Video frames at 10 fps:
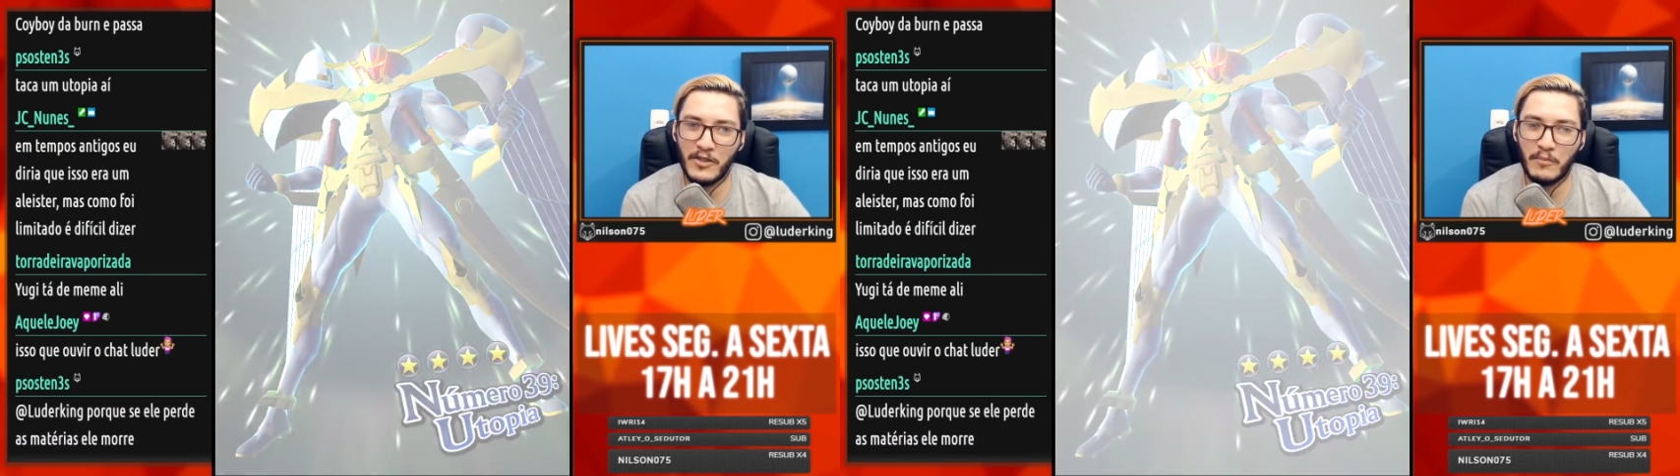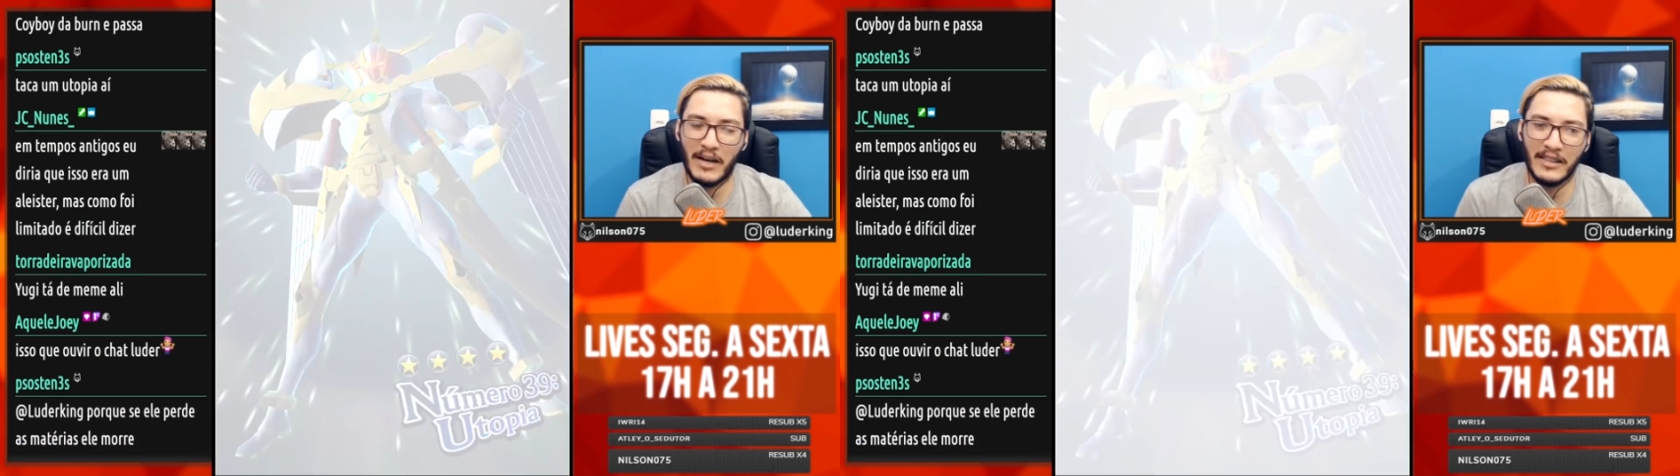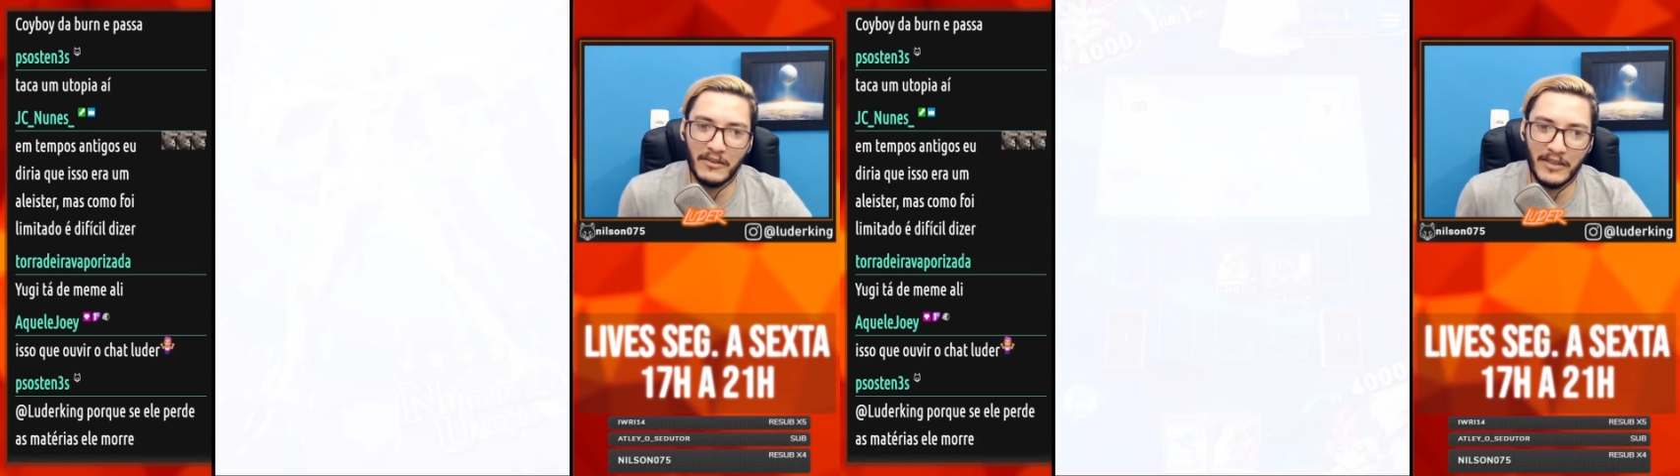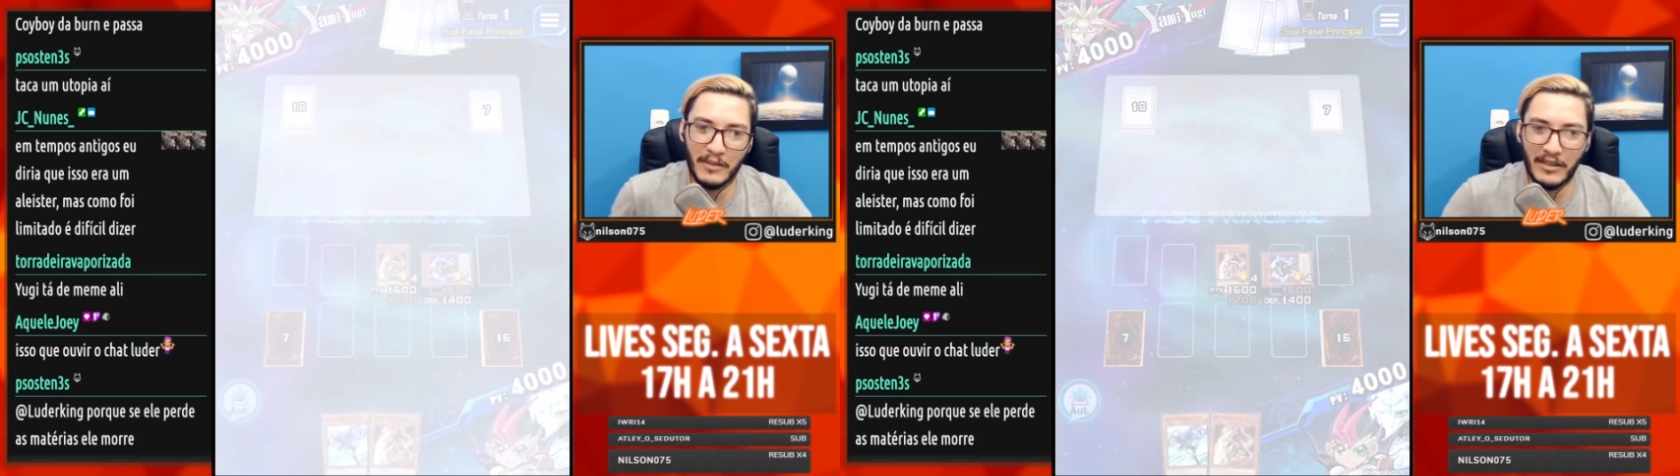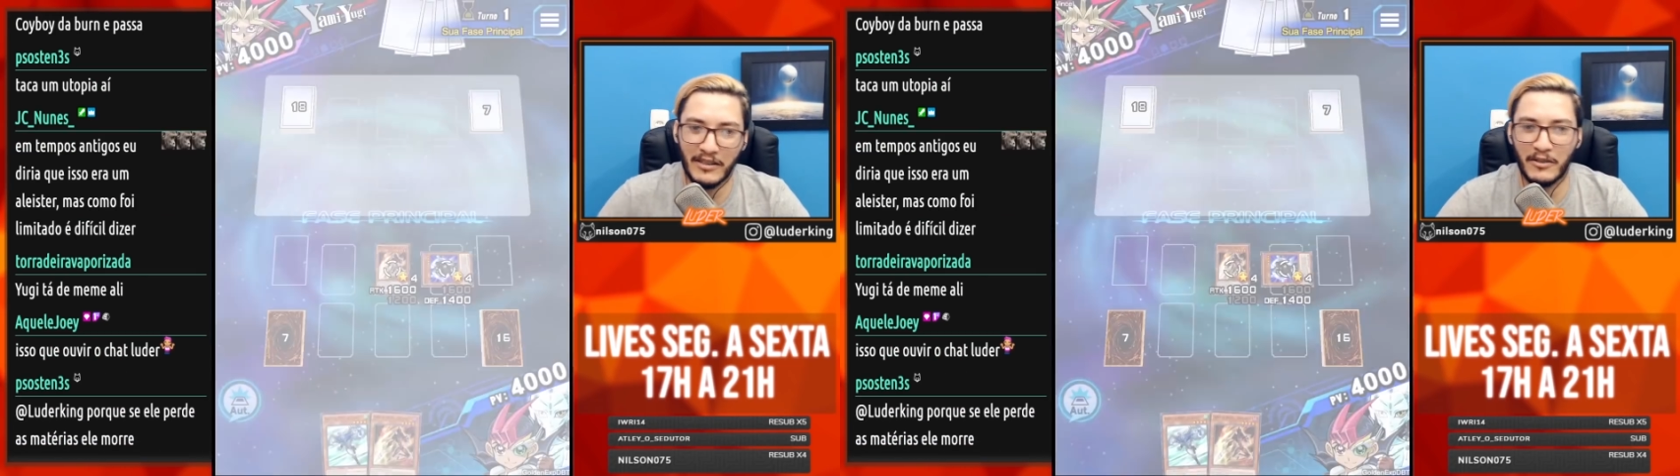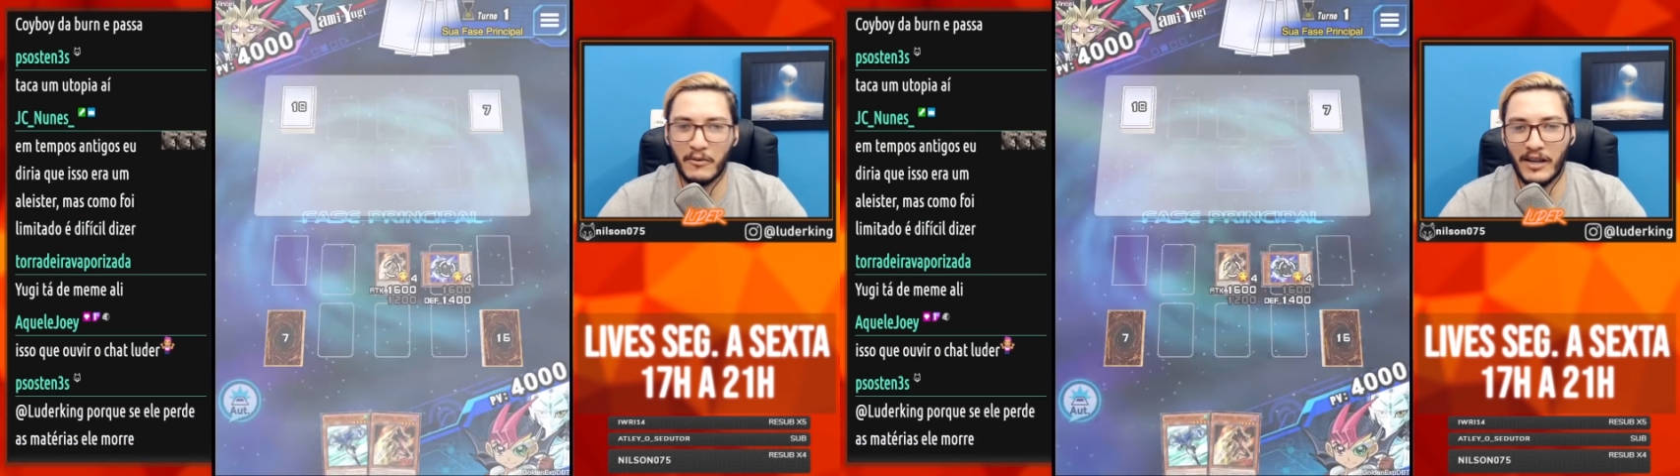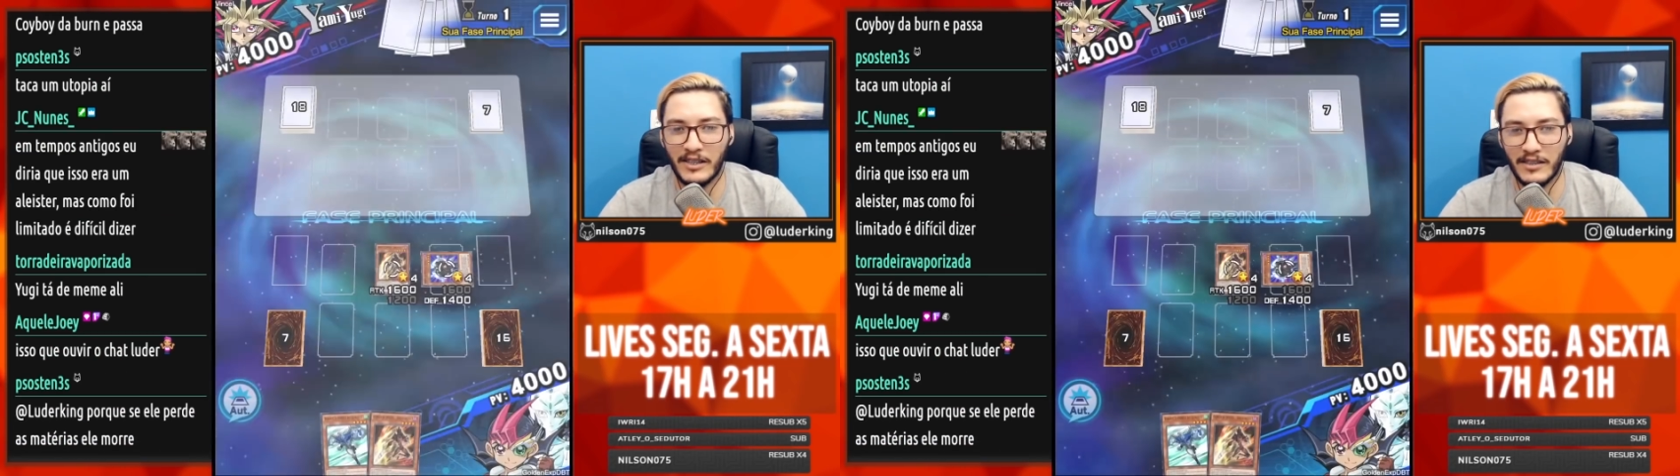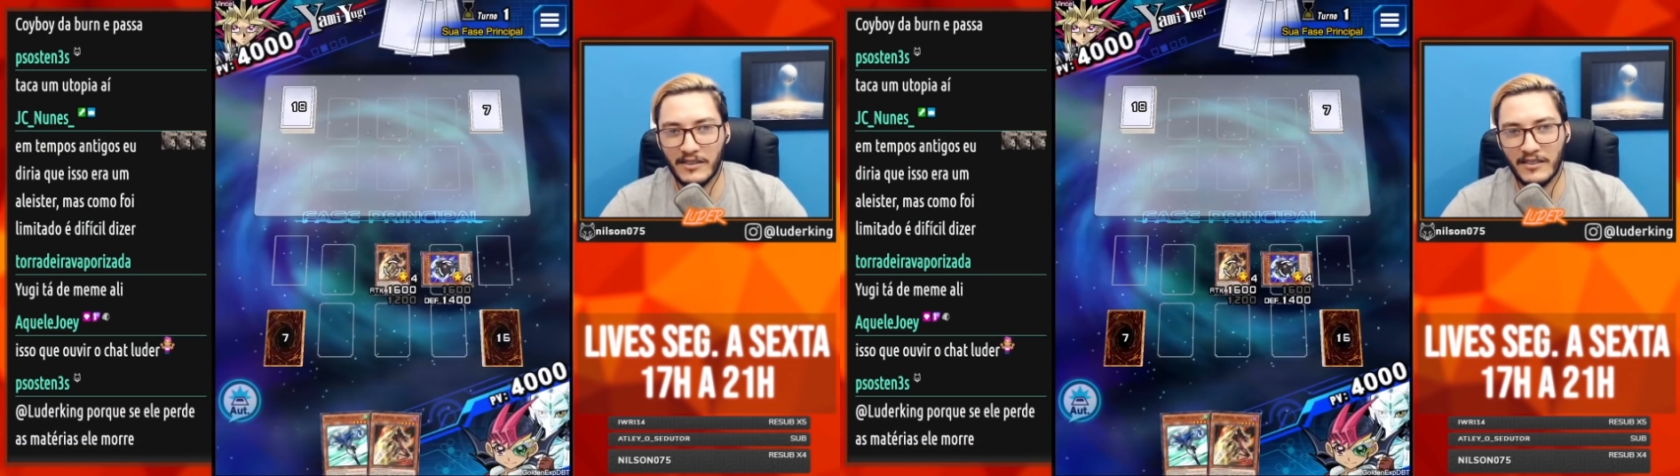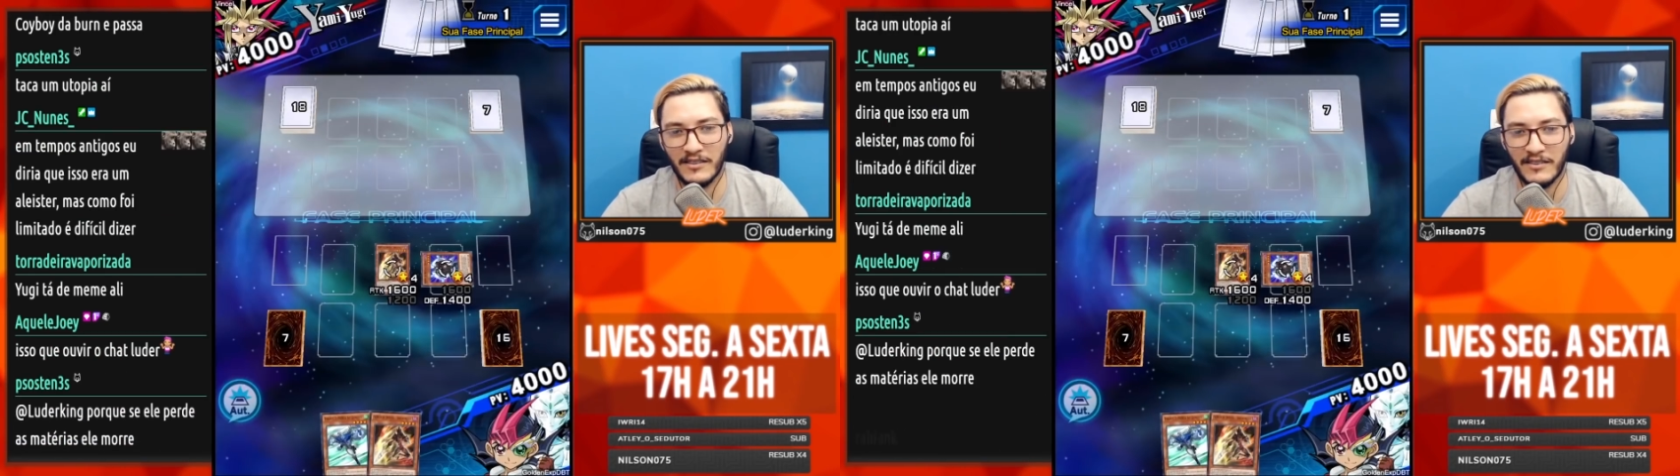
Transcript: espadão aí, mano. Corta?